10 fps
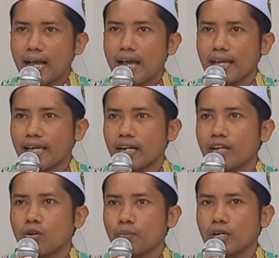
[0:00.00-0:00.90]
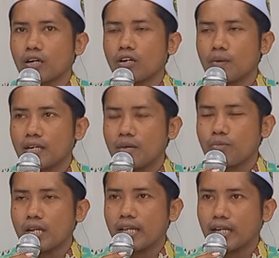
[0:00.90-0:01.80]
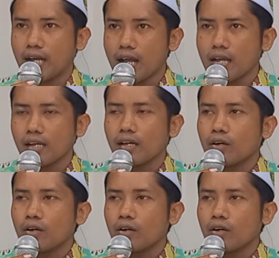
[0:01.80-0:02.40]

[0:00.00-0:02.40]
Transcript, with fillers: akhir hidup kau lewenambian nikah